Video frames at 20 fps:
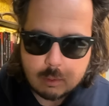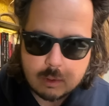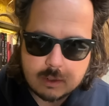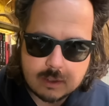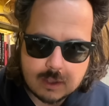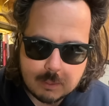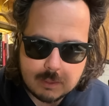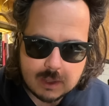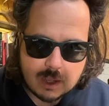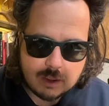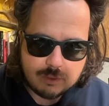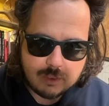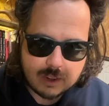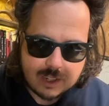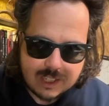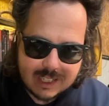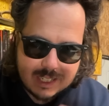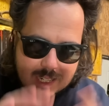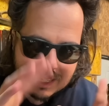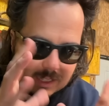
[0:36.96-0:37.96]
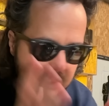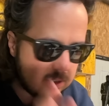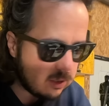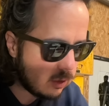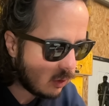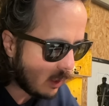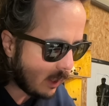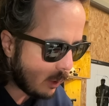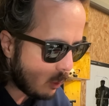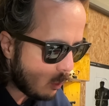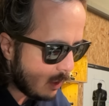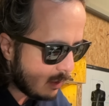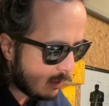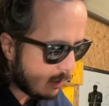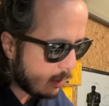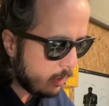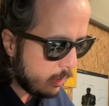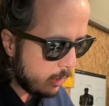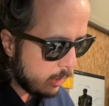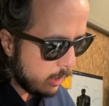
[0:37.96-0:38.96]
questa mia fascinazione,
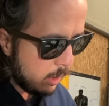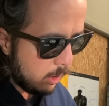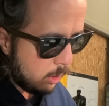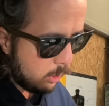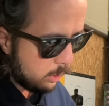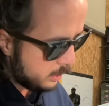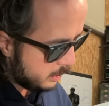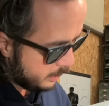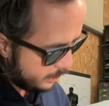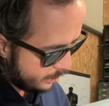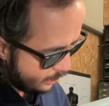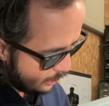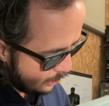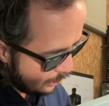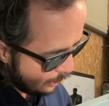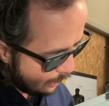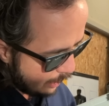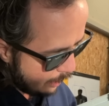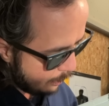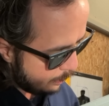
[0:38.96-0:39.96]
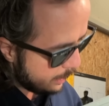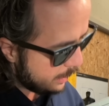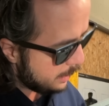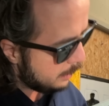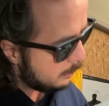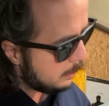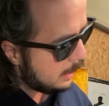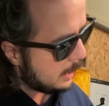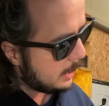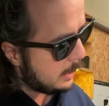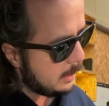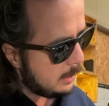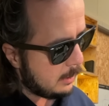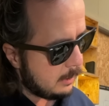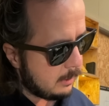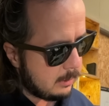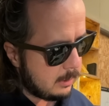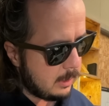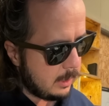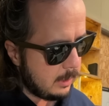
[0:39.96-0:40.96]
quasi ossessione per le macchine
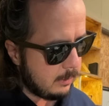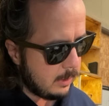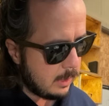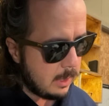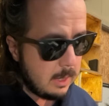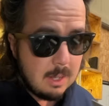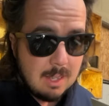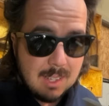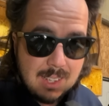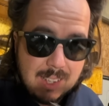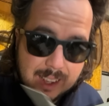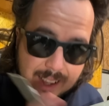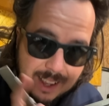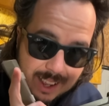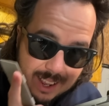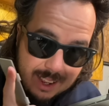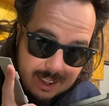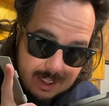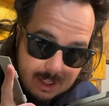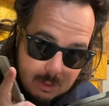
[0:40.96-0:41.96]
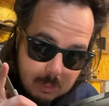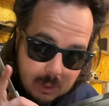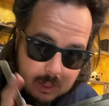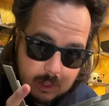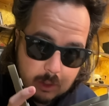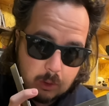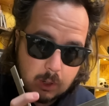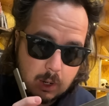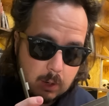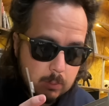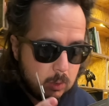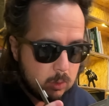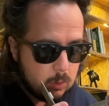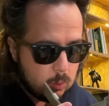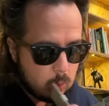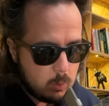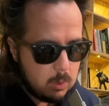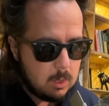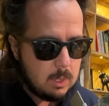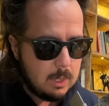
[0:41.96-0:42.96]
da scrivere e in particolar modo
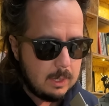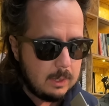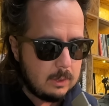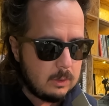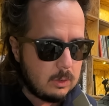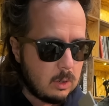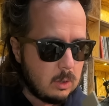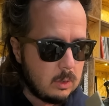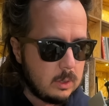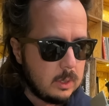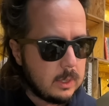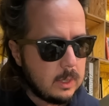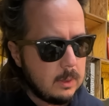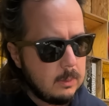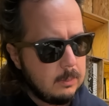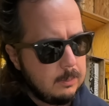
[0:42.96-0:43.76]
quelle elettroniche.